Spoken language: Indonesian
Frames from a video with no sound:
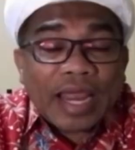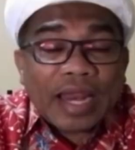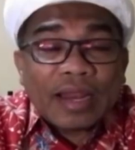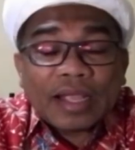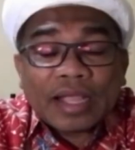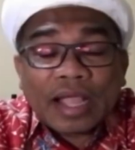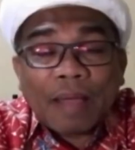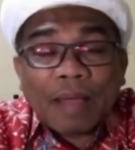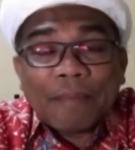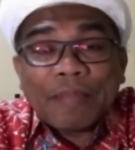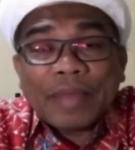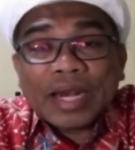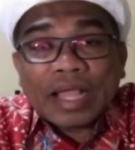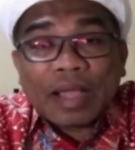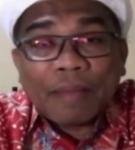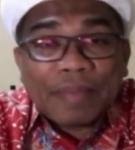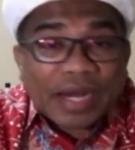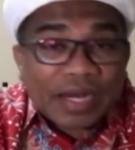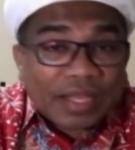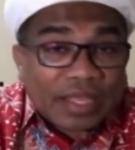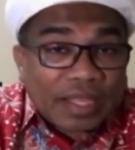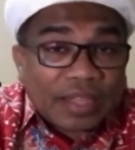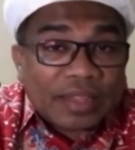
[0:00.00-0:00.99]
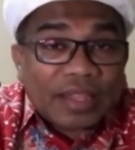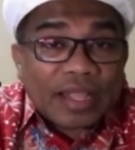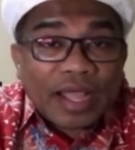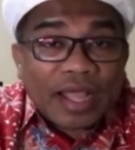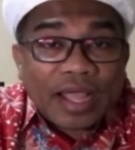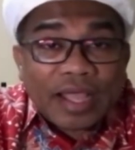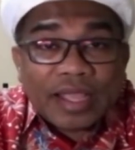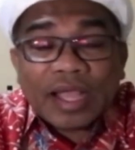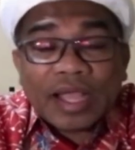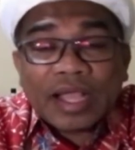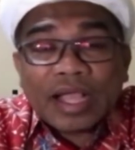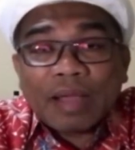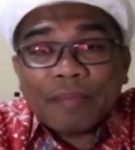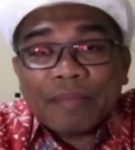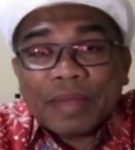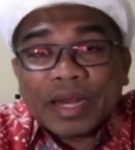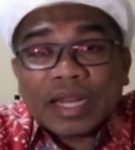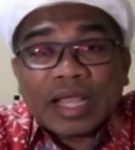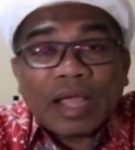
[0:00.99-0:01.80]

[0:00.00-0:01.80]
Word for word: nelayan kapal-kapal kita ya,